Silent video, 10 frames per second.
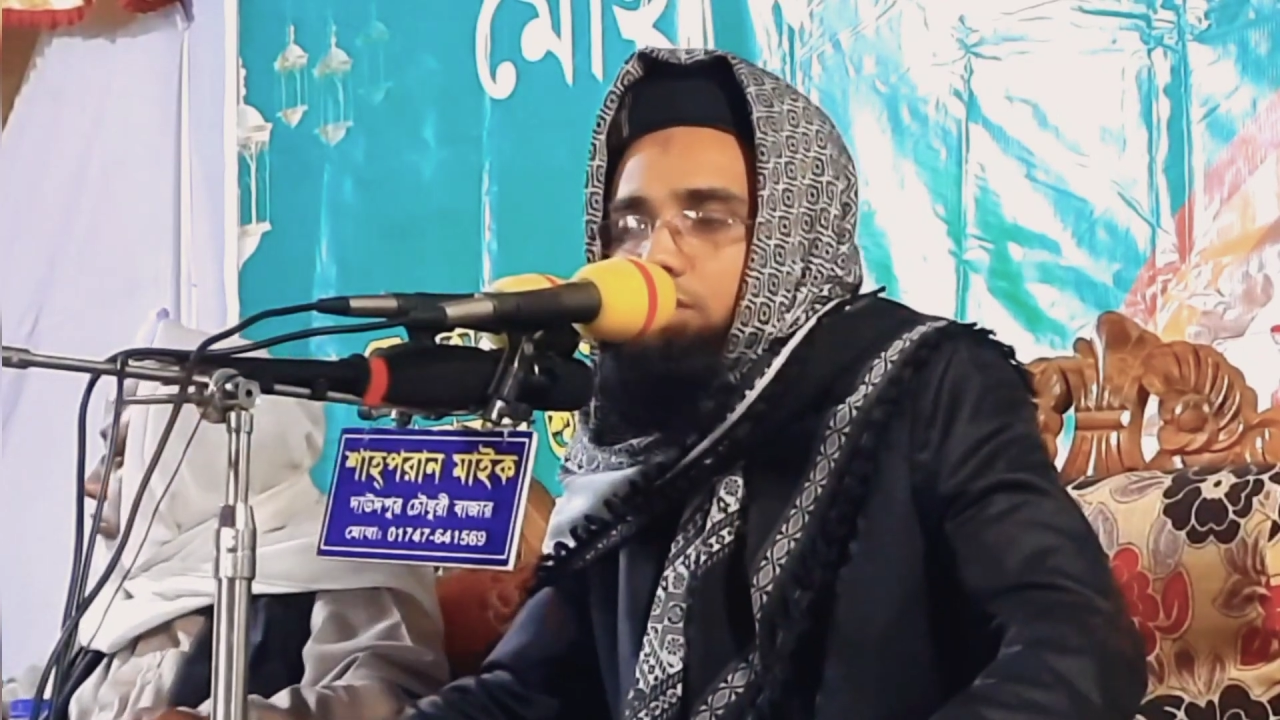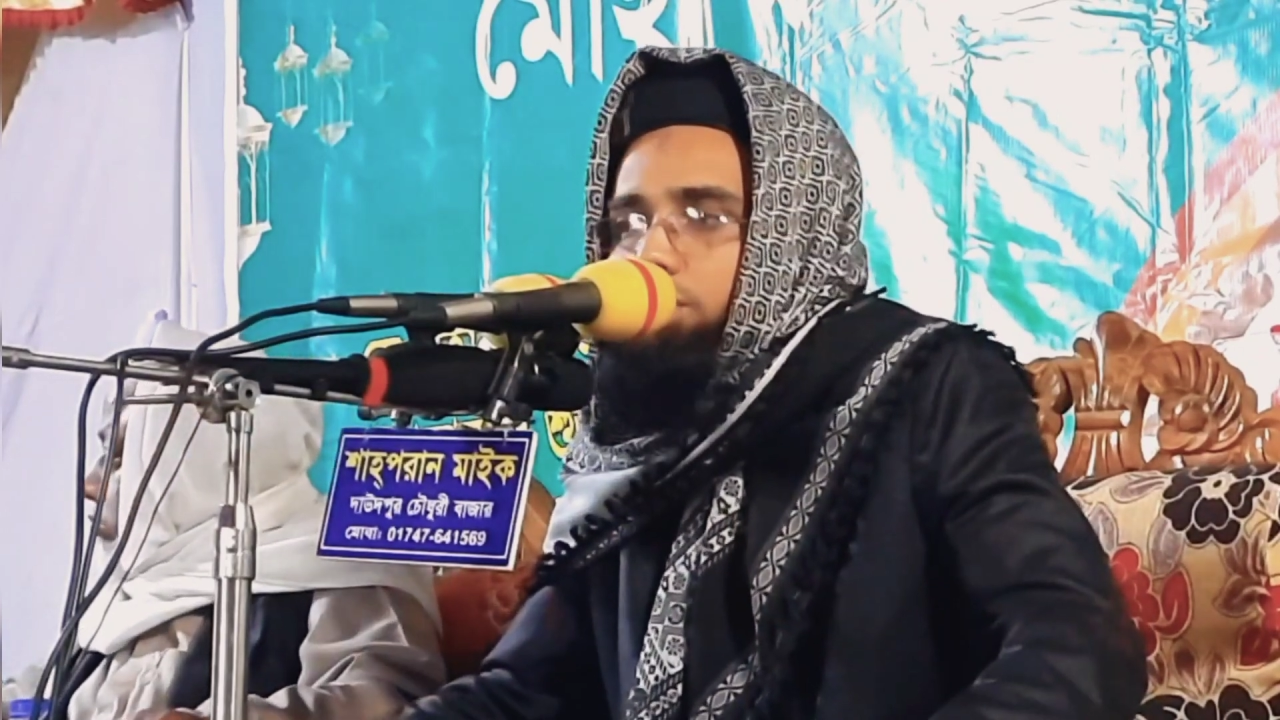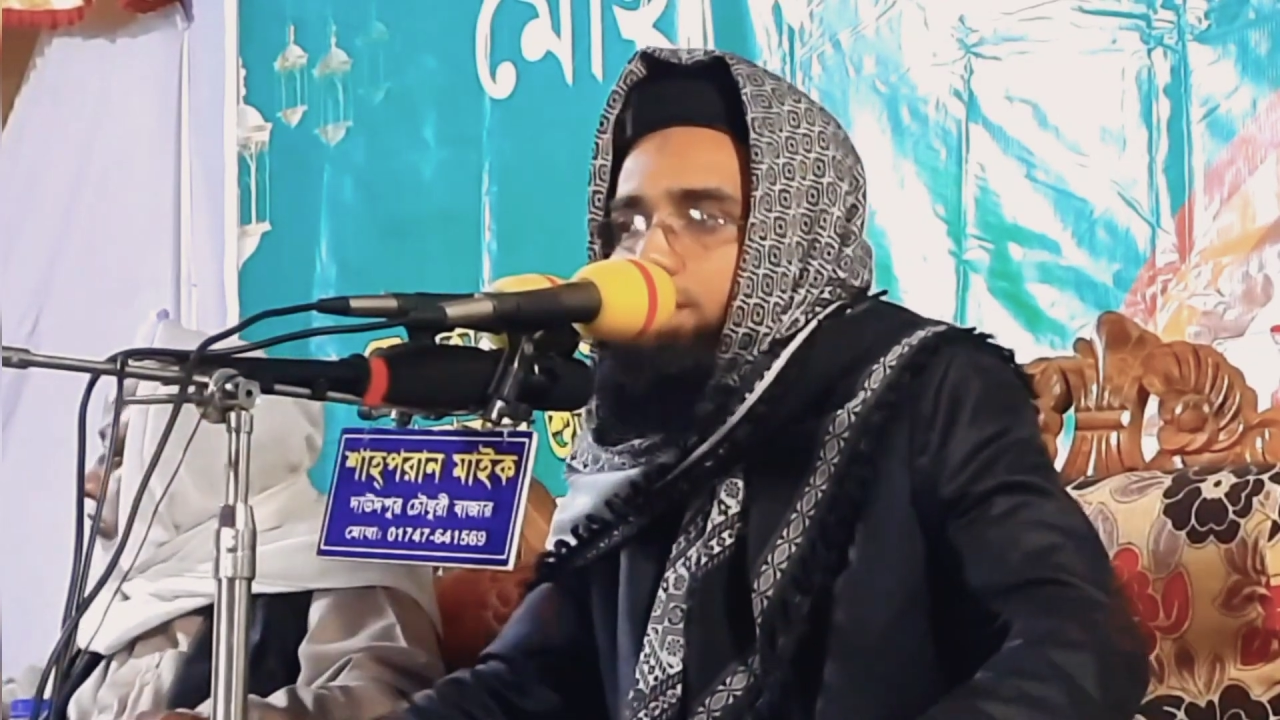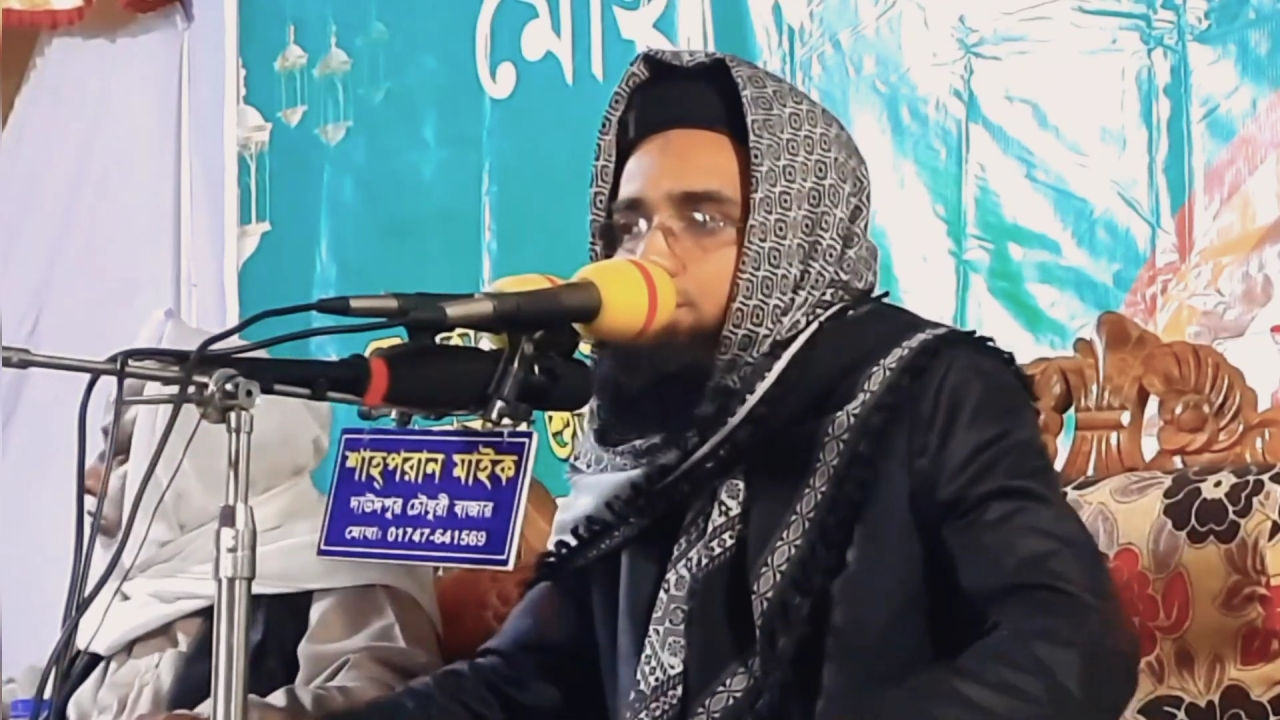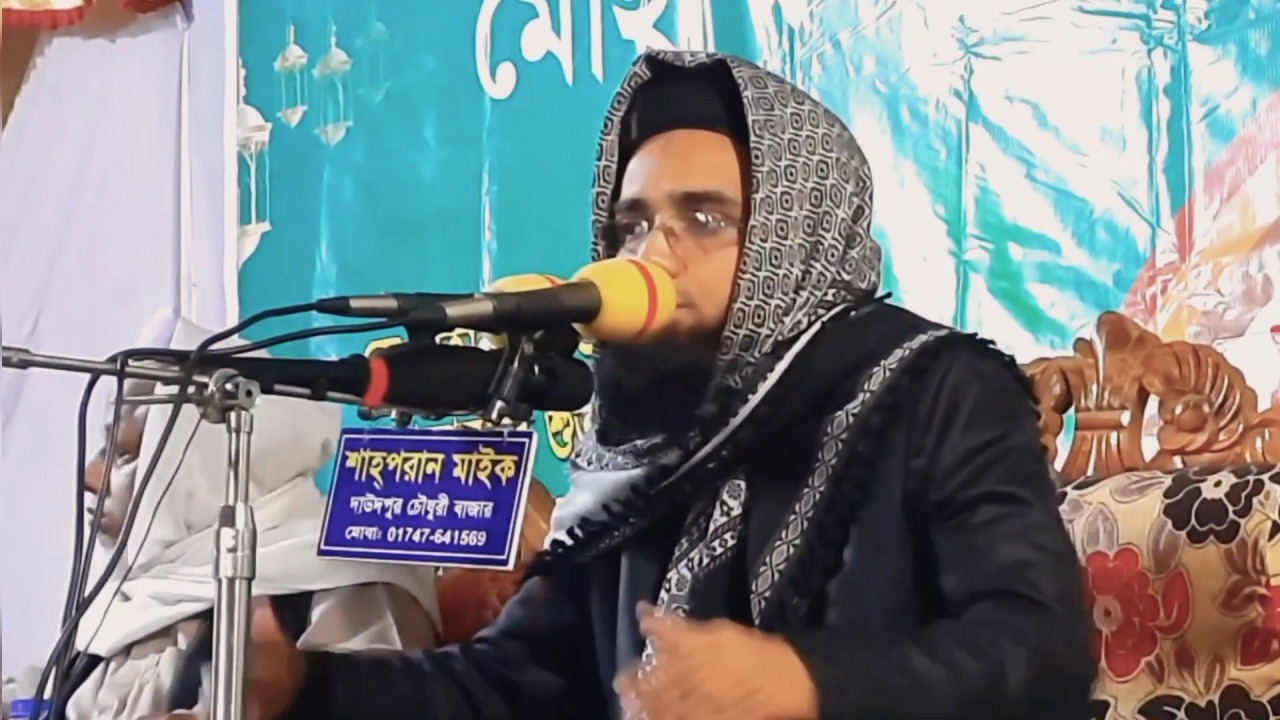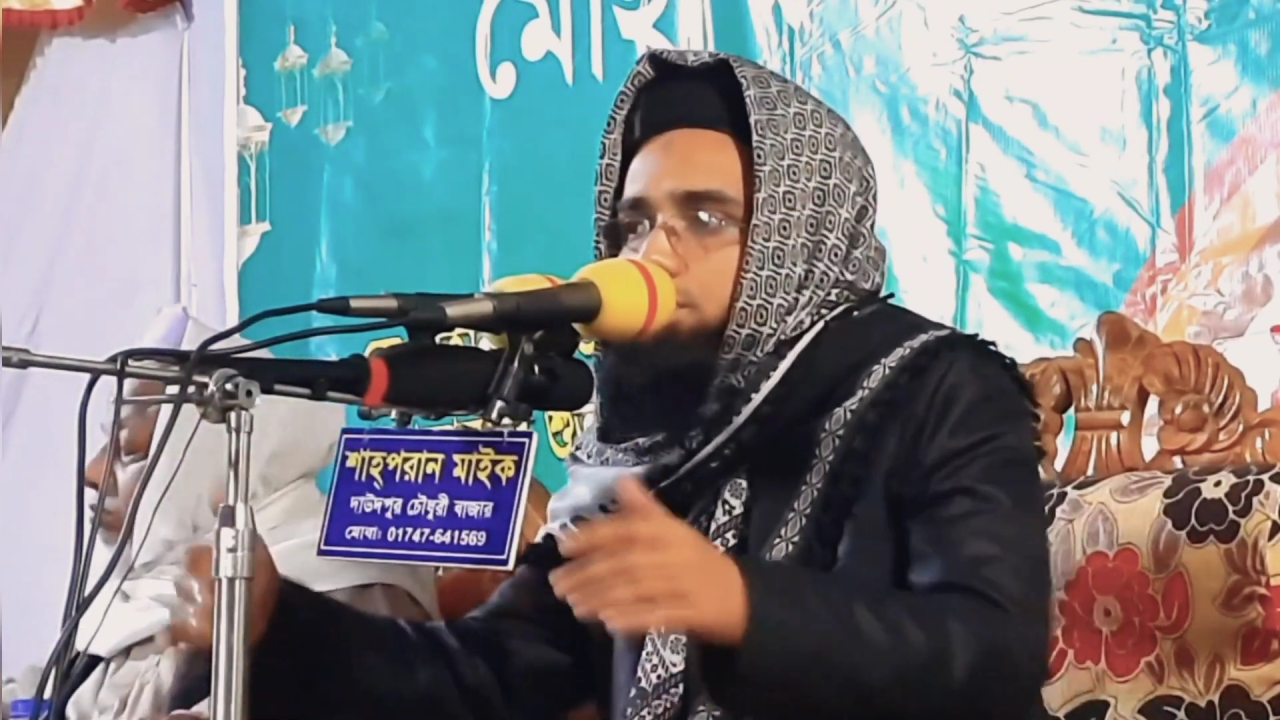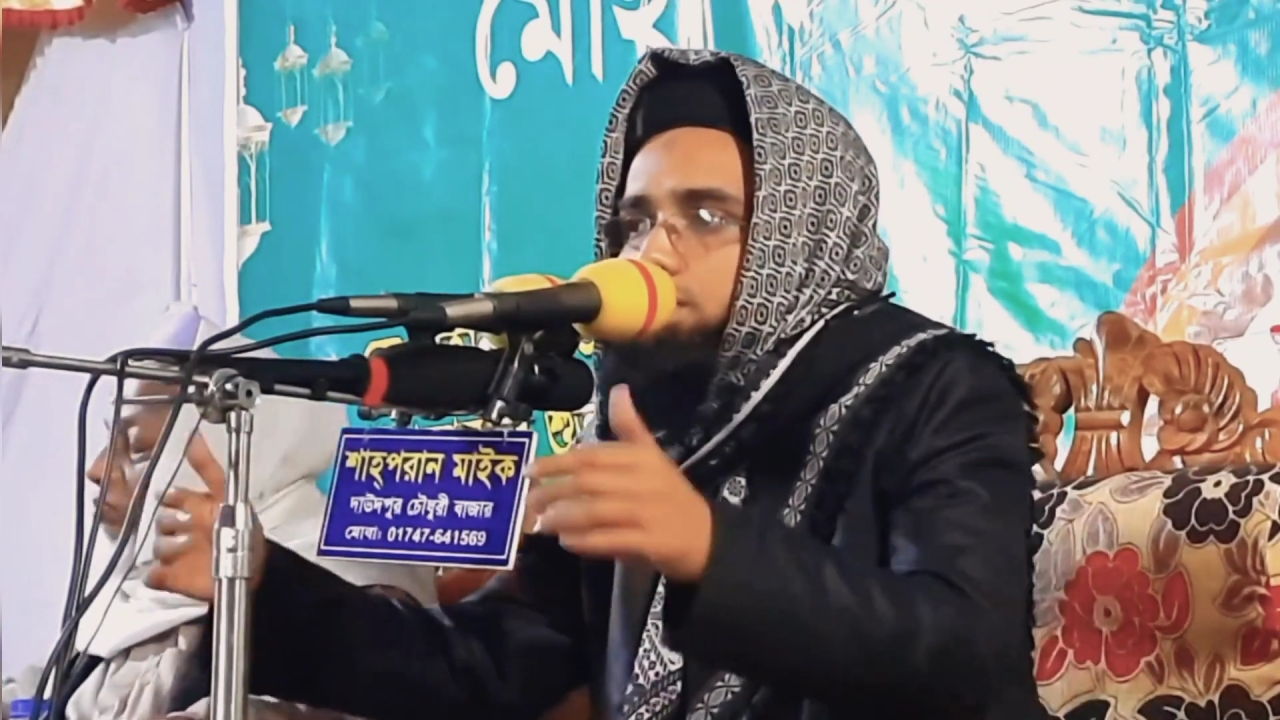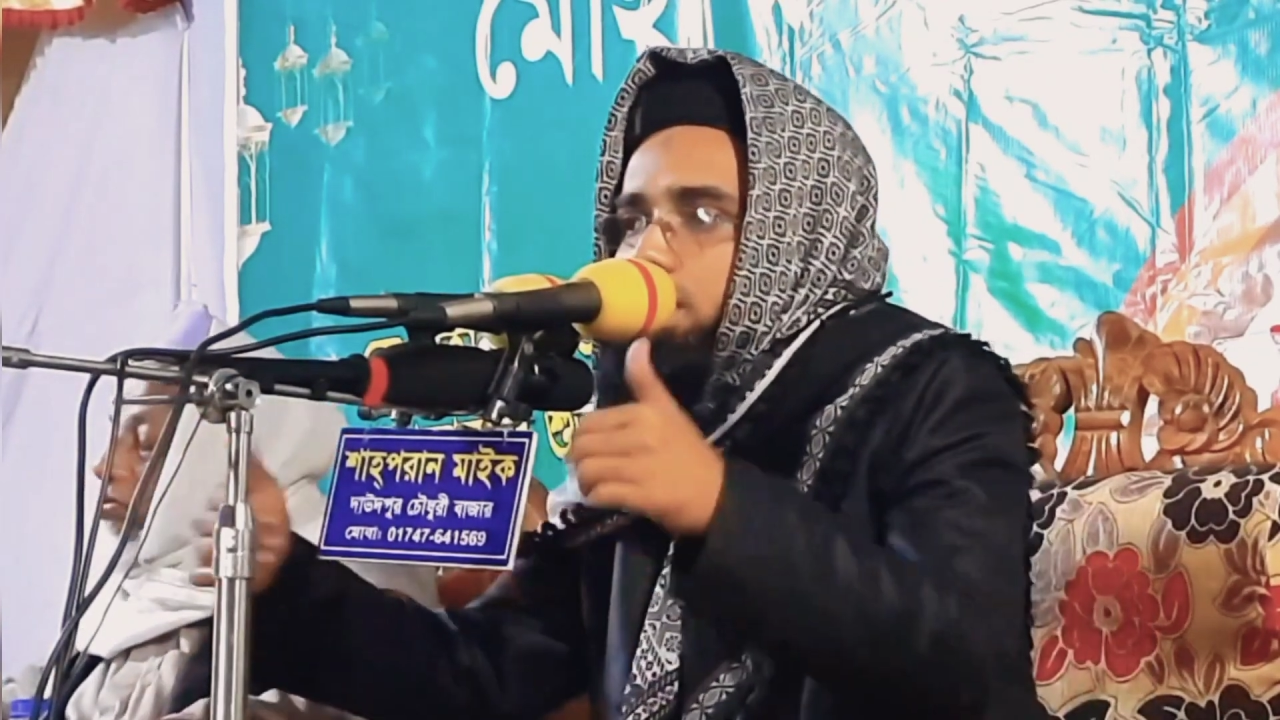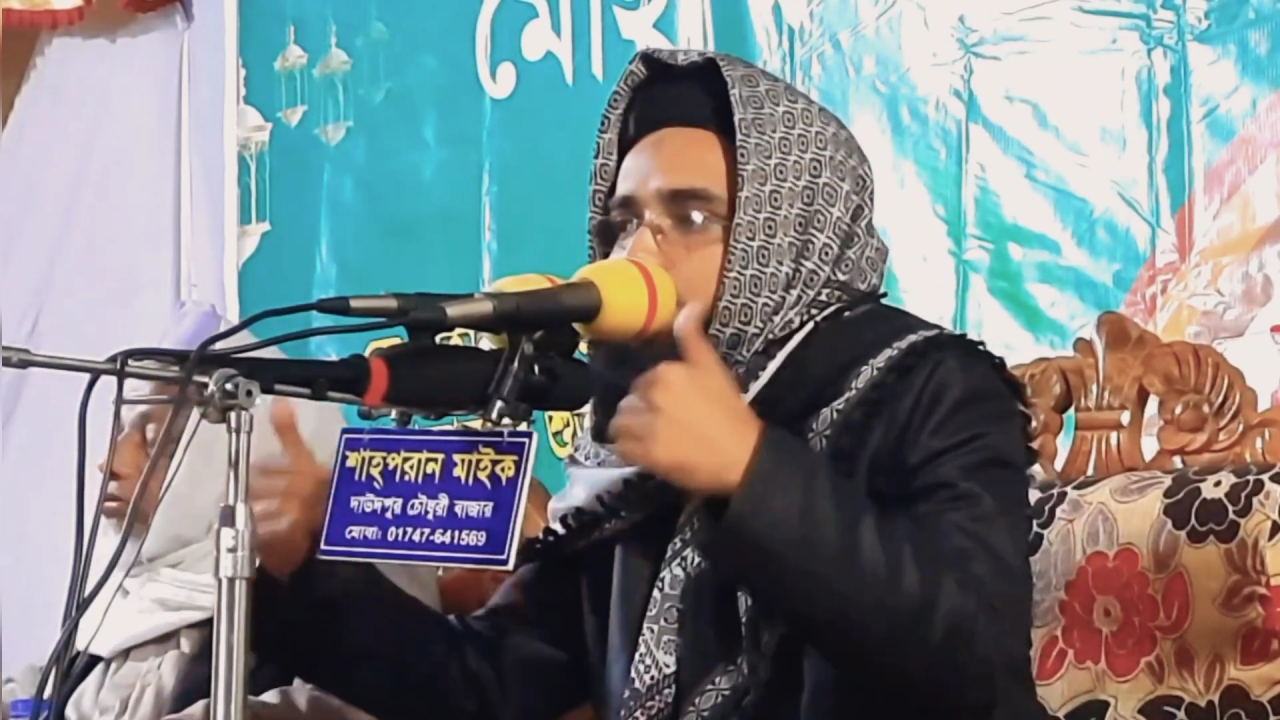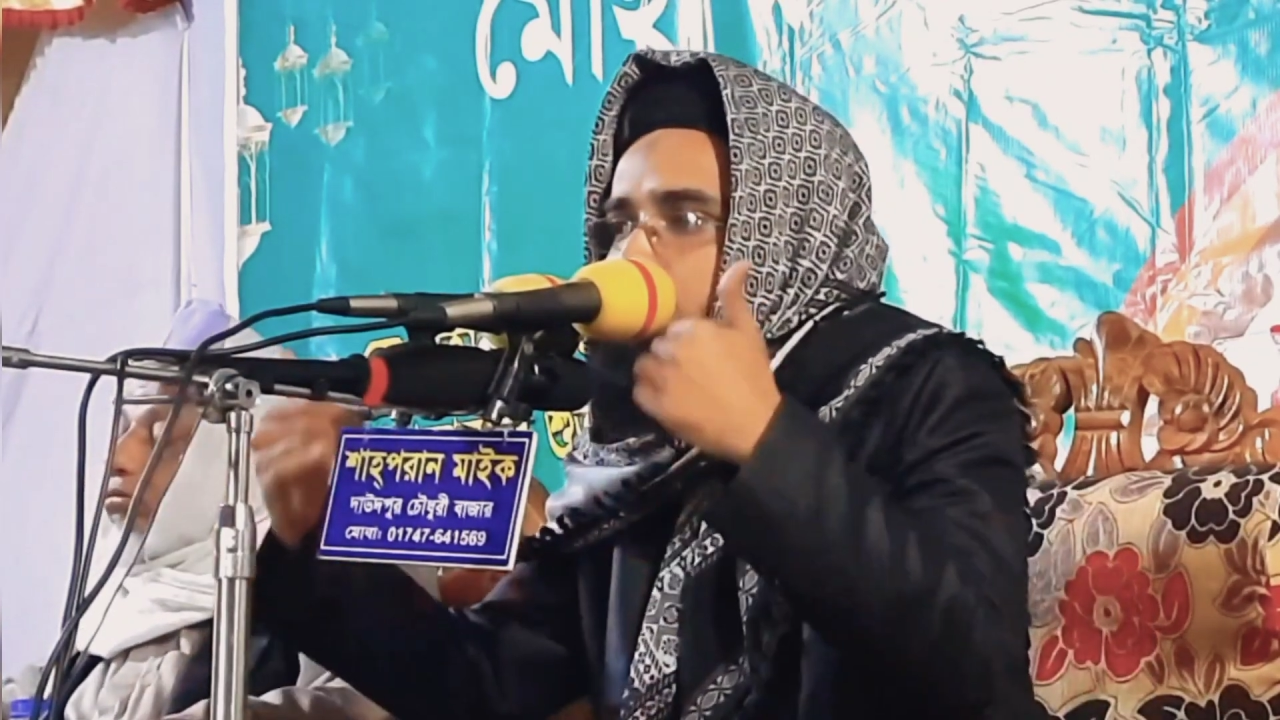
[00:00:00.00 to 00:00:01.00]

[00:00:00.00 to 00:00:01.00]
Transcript: অনেক সময় তার